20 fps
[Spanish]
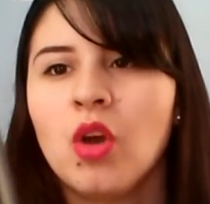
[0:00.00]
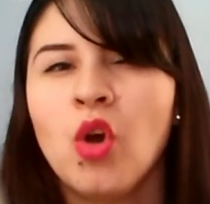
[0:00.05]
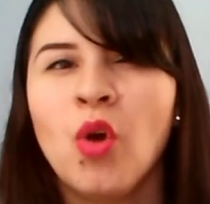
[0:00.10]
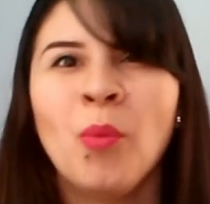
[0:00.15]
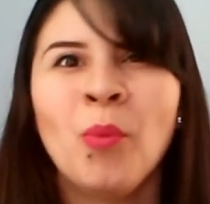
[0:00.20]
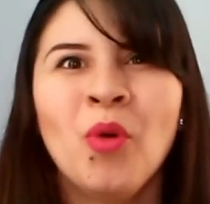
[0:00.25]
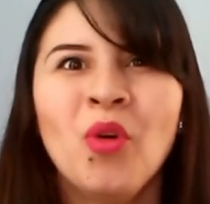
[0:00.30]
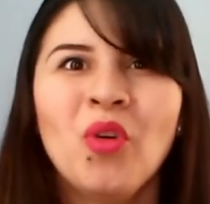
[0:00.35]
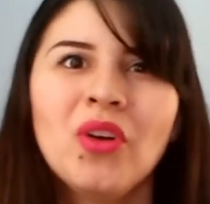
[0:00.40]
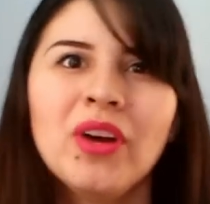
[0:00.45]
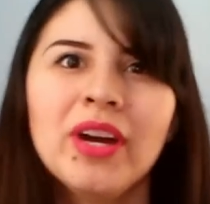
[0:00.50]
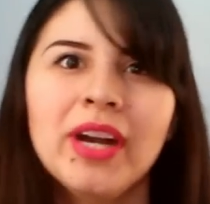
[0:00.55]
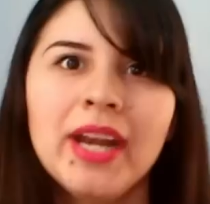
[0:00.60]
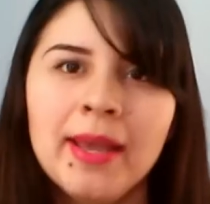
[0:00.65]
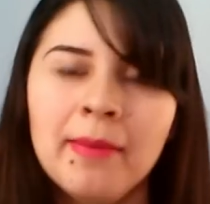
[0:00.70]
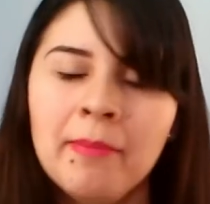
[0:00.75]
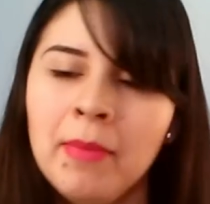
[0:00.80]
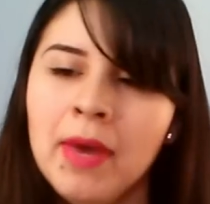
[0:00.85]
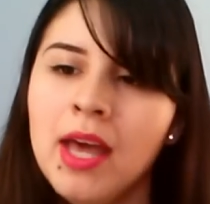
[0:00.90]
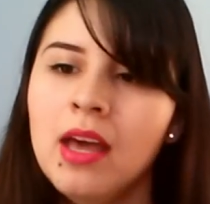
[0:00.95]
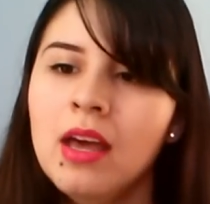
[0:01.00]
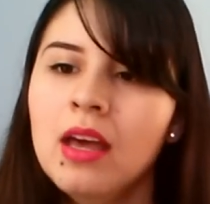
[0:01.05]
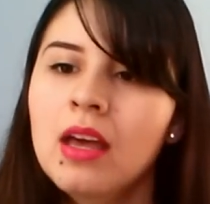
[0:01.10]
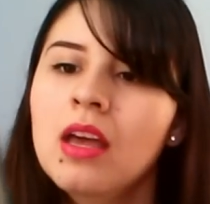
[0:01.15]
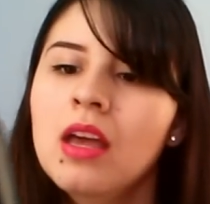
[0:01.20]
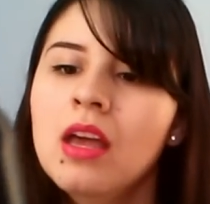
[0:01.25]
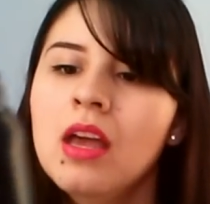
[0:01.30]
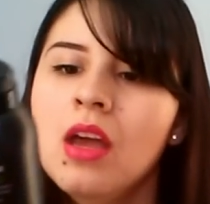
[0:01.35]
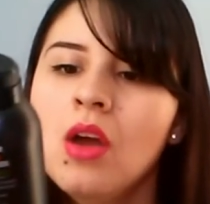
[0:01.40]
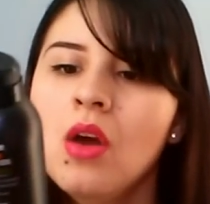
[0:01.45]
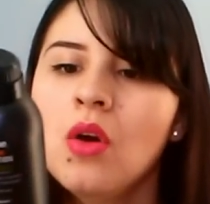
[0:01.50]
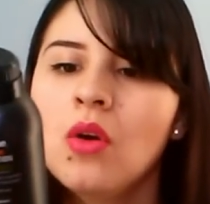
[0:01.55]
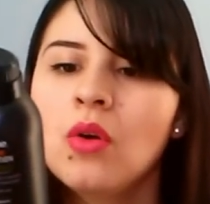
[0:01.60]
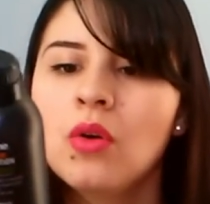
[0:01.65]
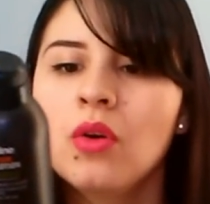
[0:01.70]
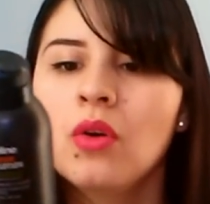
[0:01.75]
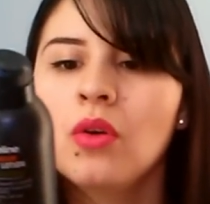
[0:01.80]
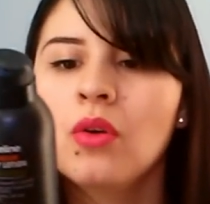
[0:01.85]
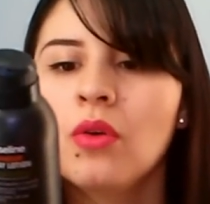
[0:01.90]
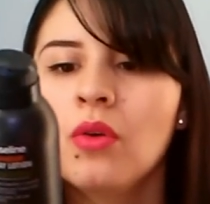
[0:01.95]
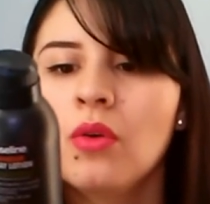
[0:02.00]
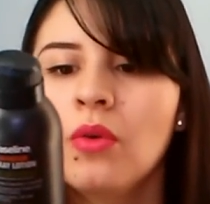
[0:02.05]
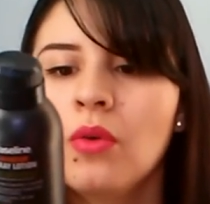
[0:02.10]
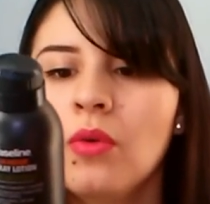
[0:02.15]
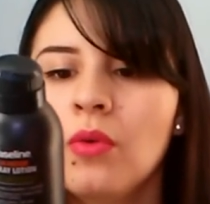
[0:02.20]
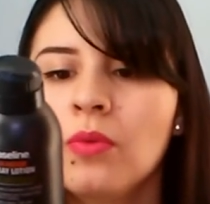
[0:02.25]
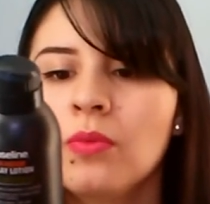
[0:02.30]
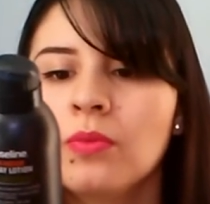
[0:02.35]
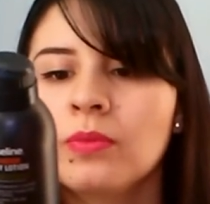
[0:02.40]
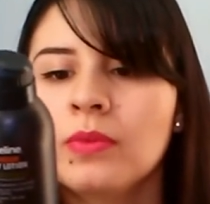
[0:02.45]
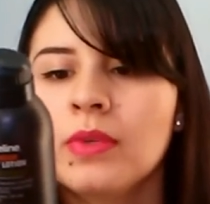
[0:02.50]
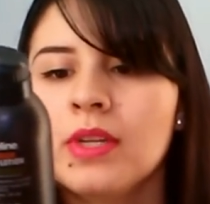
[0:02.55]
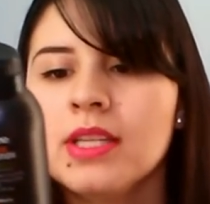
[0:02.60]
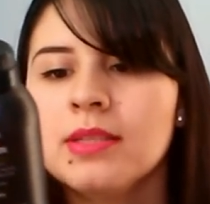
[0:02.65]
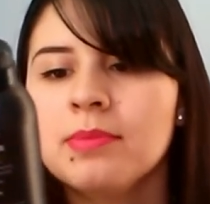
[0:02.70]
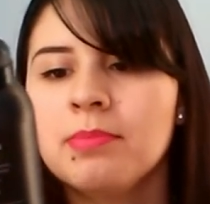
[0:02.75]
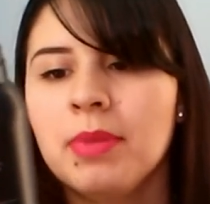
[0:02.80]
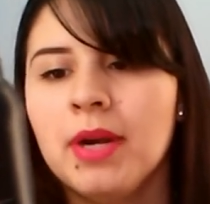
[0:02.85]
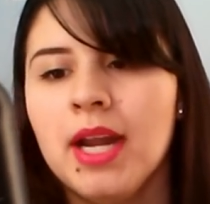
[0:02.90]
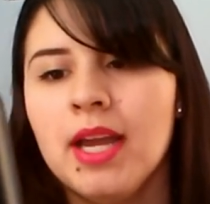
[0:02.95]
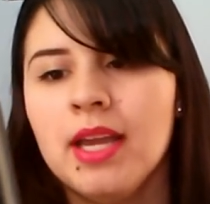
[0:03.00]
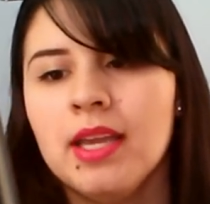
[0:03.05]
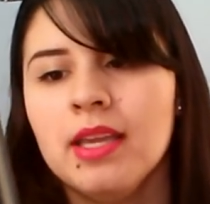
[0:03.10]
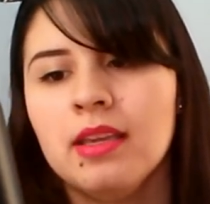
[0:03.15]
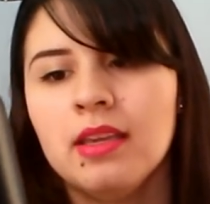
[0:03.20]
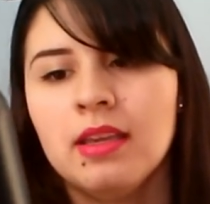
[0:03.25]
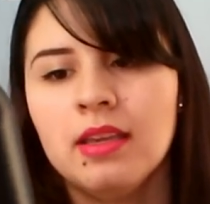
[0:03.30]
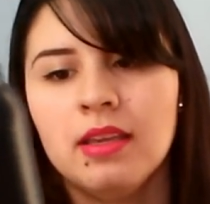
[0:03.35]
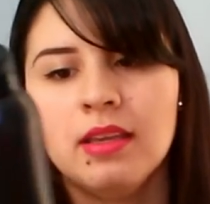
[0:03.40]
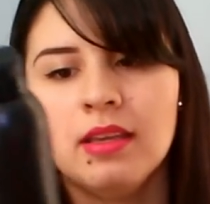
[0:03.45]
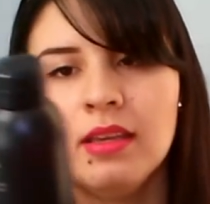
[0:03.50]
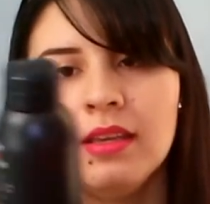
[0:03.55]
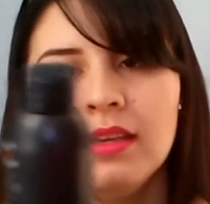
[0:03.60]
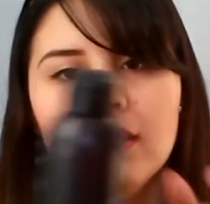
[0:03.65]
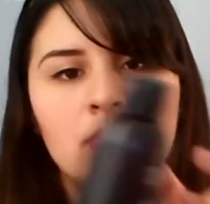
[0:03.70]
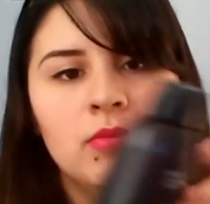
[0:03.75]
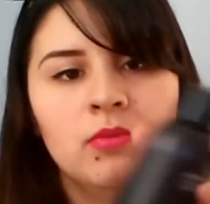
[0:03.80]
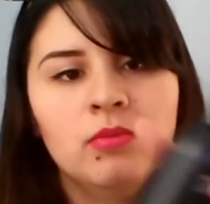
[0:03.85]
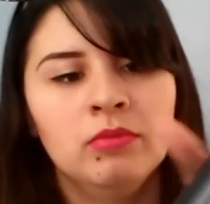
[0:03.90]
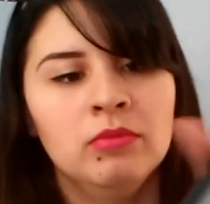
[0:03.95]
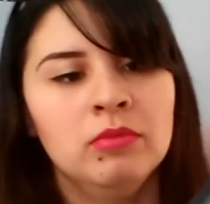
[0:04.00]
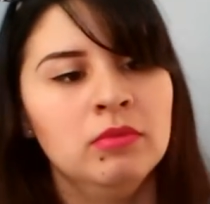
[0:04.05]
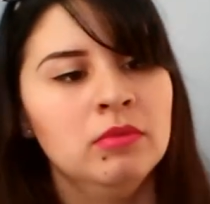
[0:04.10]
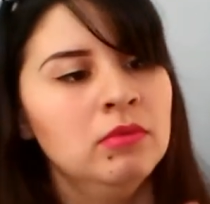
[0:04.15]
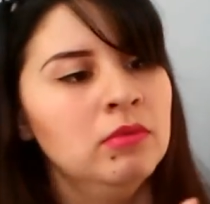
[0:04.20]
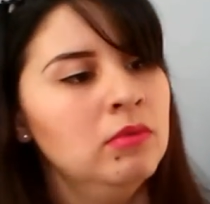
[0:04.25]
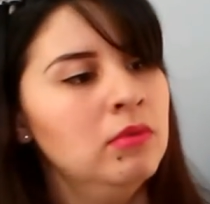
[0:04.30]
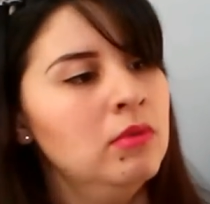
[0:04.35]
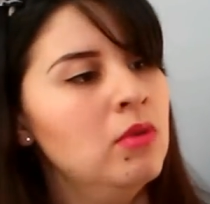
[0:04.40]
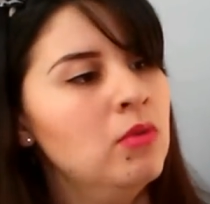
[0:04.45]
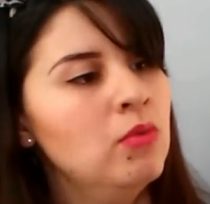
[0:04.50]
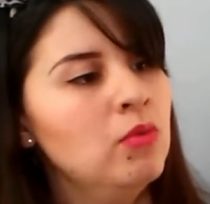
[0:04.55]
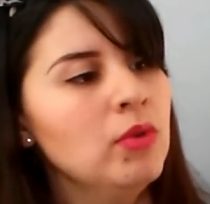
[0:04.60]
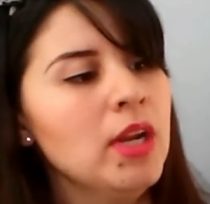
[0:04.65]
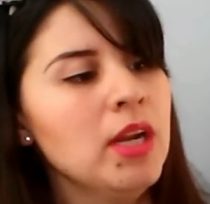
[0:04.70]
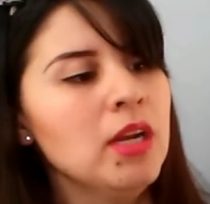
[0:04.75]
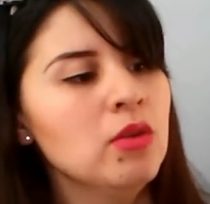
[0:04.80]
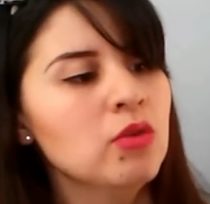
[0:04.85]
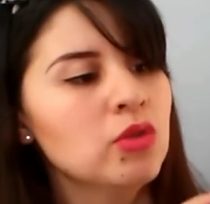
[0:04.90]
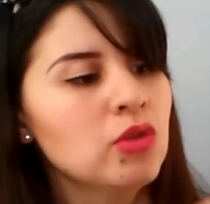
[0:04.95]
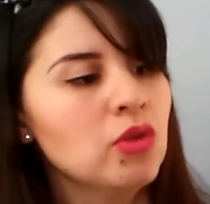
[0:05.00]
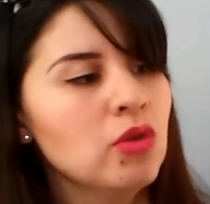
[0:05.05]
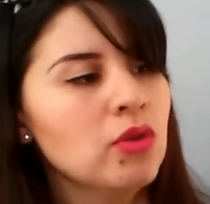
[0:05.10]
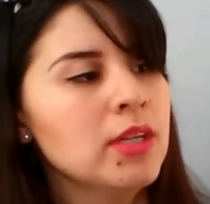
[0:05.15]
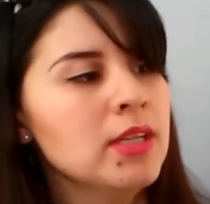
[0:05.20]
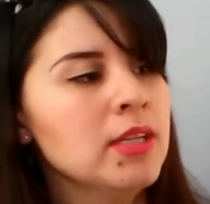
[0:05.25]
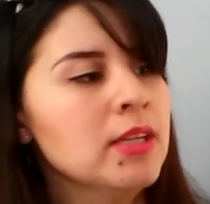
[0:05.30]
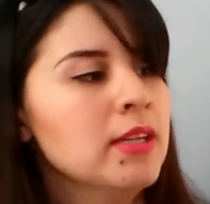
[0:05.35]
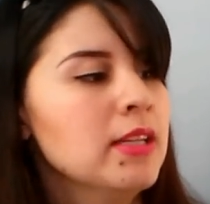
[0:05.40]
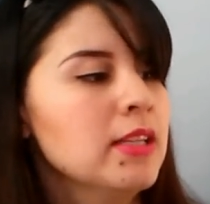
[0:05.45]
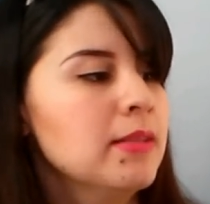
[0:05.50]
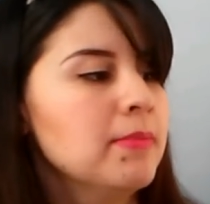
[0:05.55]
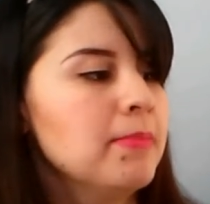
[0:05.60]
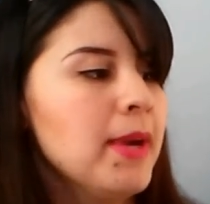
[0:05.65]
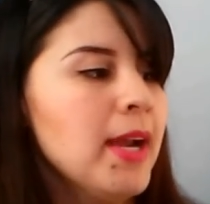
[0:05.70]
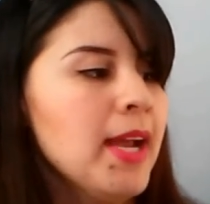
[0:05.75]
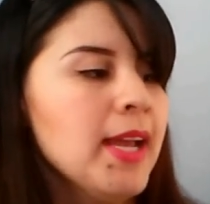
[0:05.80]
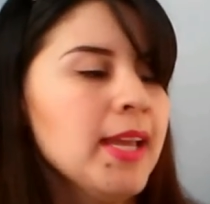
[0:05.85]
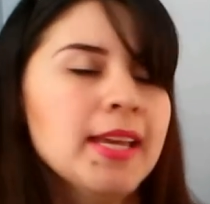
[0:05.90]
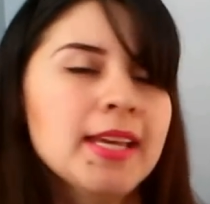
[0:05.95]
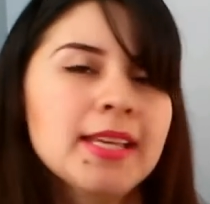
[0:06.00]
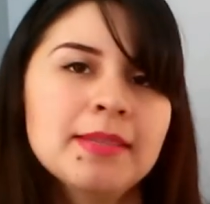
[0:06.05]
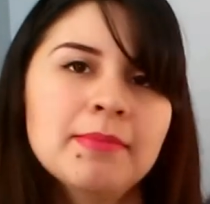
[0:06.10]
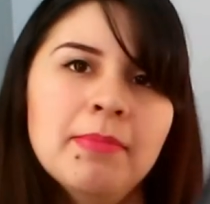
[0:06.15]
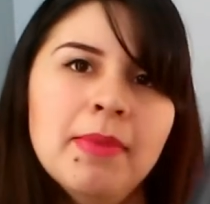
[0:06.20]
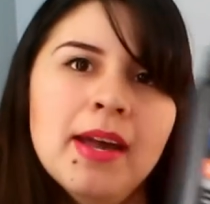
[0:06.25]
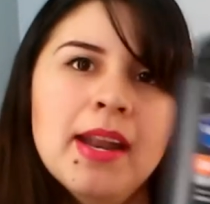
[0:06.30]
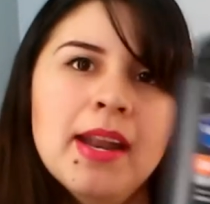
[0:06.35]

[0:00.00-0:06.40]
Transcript: como crema o un spray, eh, una loción en spray es